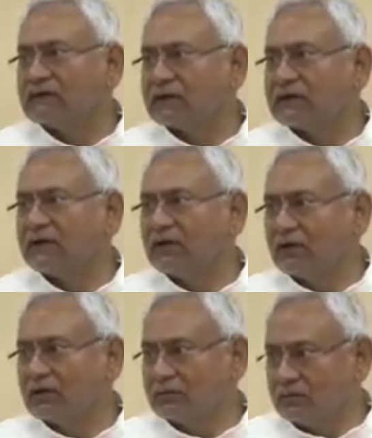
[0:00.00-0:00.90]
सरकार
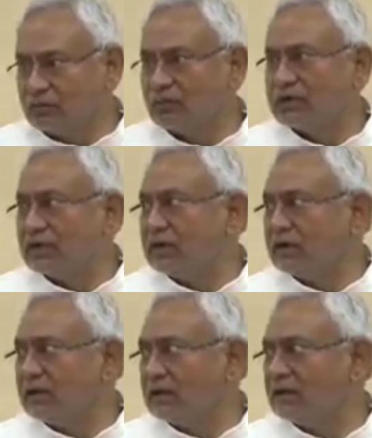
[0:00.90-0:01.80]
सरकार की दी हुई
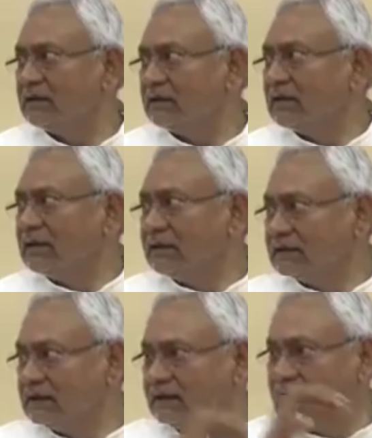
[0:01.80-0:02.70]
गाइडलाइंस का
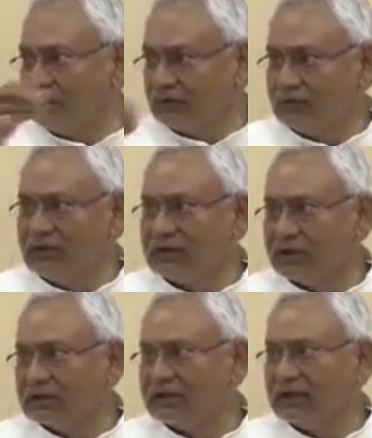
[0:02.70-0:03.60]
पूरी तरह
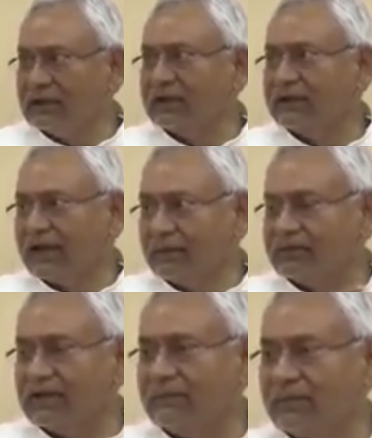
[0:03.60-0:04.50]
पालन करें
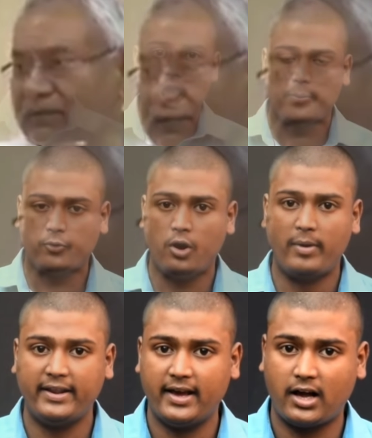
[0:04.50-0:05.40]
आपको
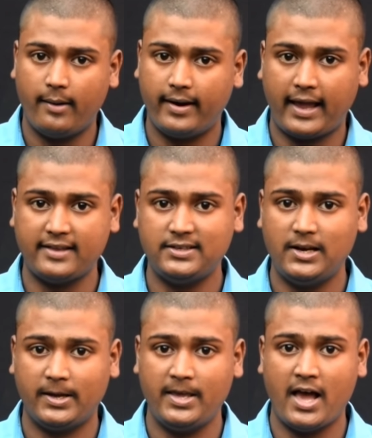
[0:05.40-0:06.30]
हमारी यह खबर कैसी
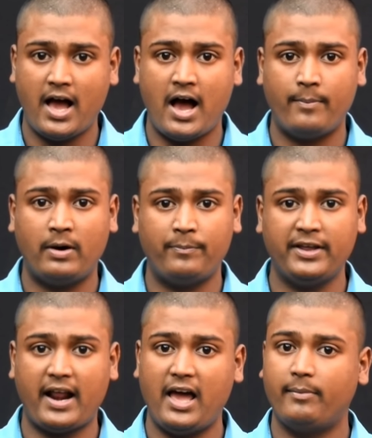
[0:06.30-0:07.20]
लगी आप
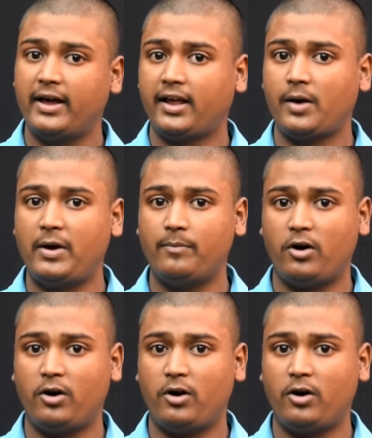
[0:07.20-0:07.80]
अपनी राय हमारे कमेंट